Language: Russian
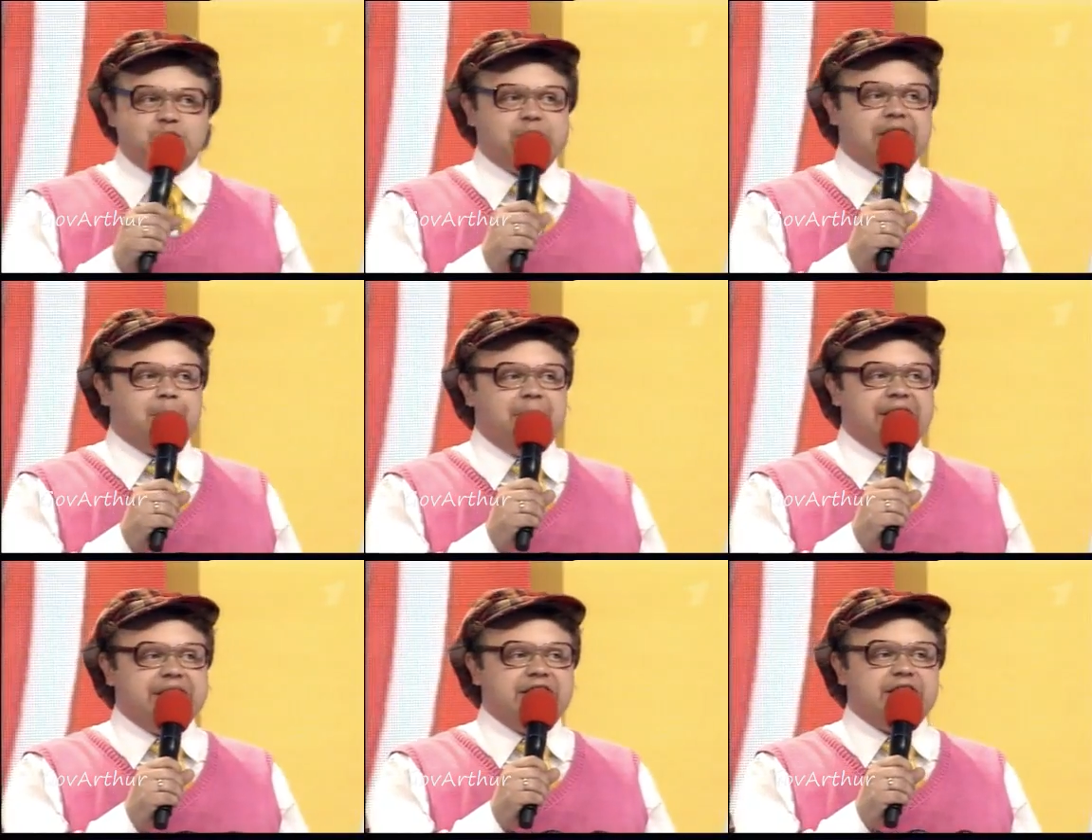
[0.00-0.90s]
что
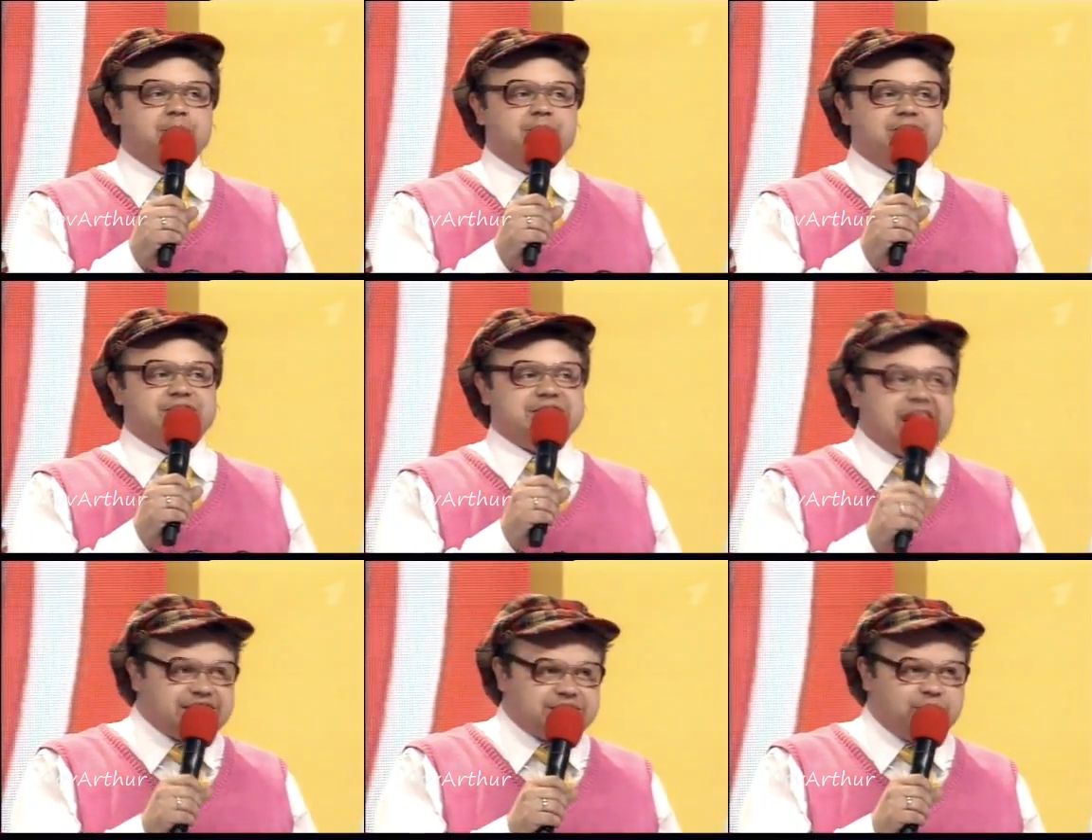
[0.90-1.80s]
комары им
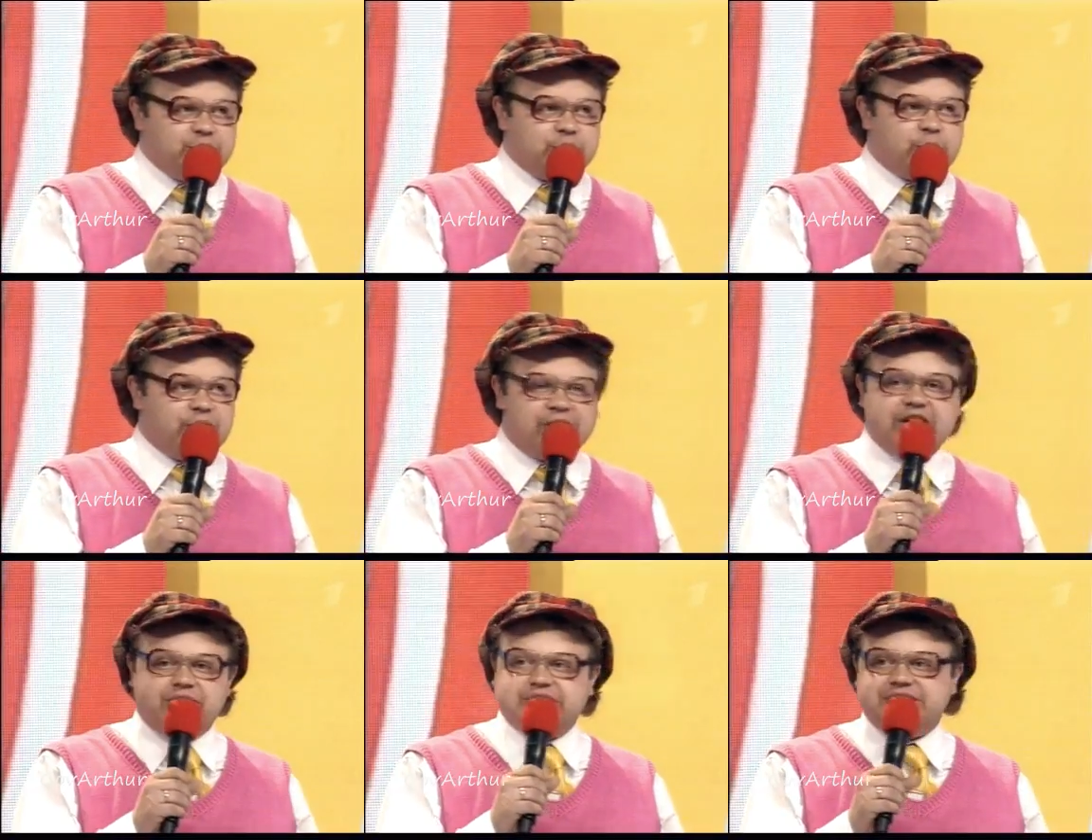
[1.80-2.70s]
всасывают кровь, а
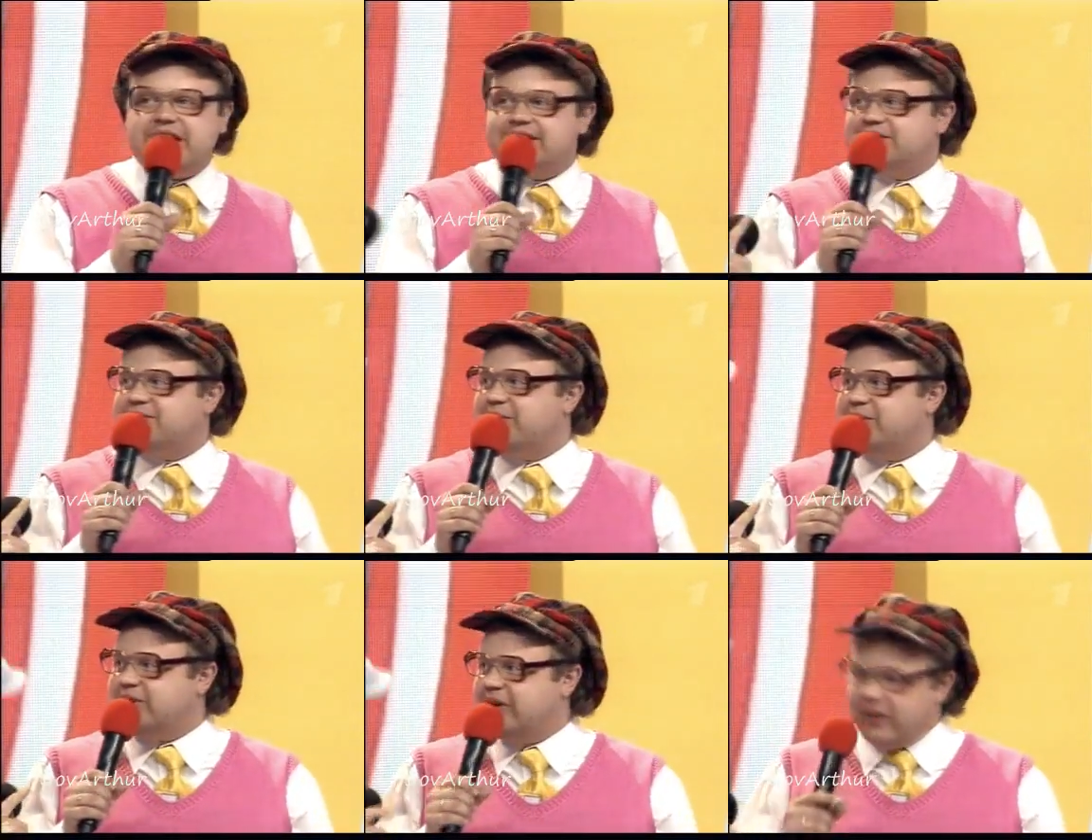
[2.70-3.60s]
не высасывают.